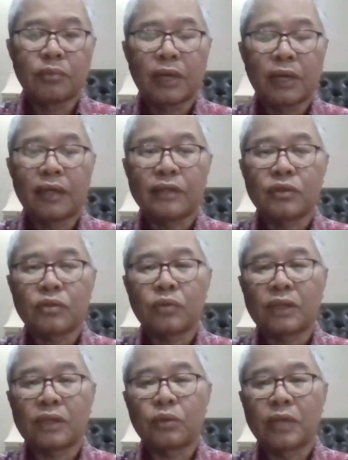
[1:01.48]
sebagai
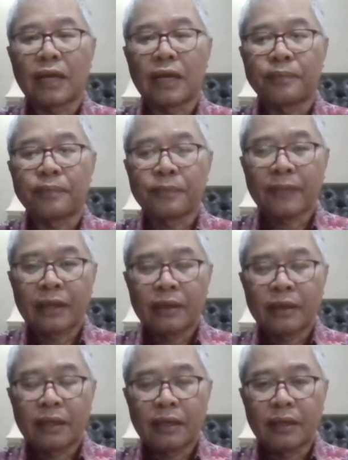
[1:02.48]
sesuatu yang
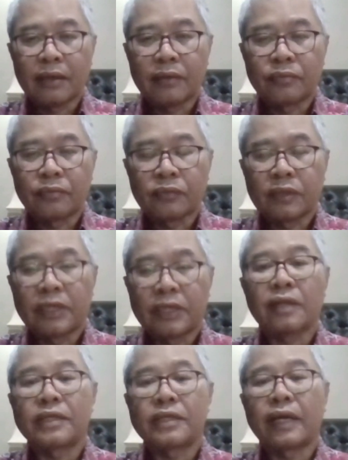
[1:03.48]
uh,
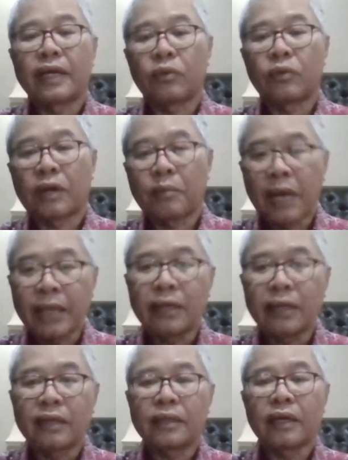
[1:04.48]
kinerja yang kurang
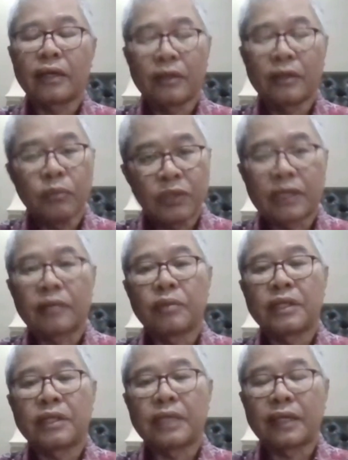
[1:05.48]
baik, ya ini
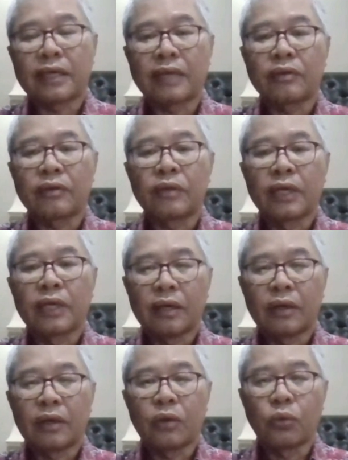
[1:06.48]
bisa dijadikan
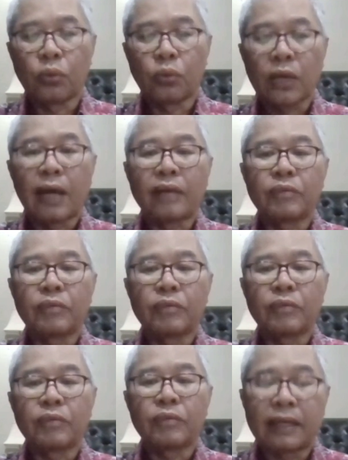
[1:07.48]
uh, ukuran,
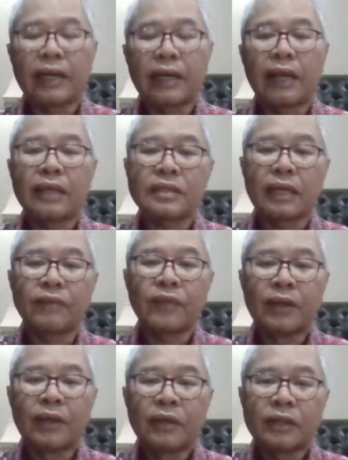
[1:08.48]
bisa dijadikan
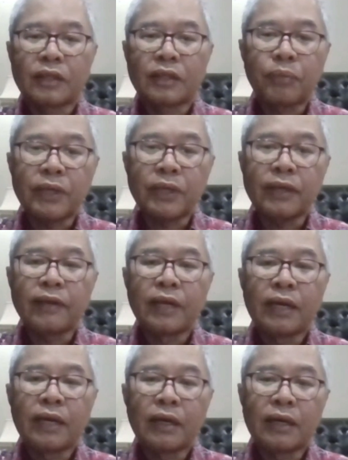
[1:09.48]
alasan. Tetapi
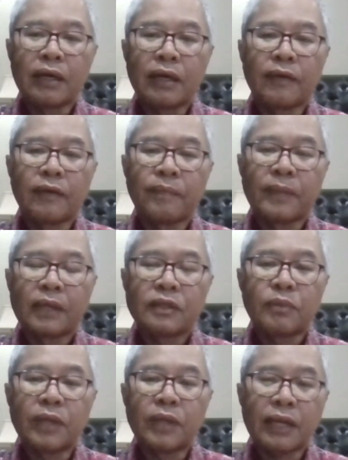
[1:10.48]
uh,
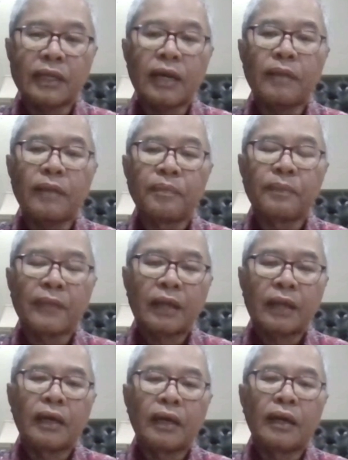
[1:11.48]
sebenarnya
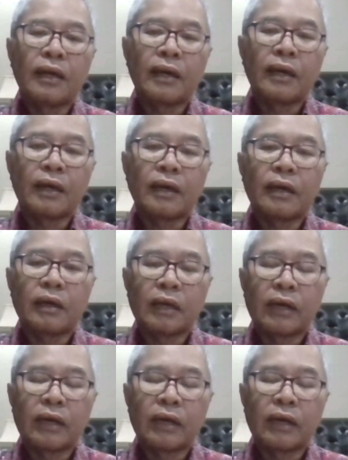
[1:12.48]
uh,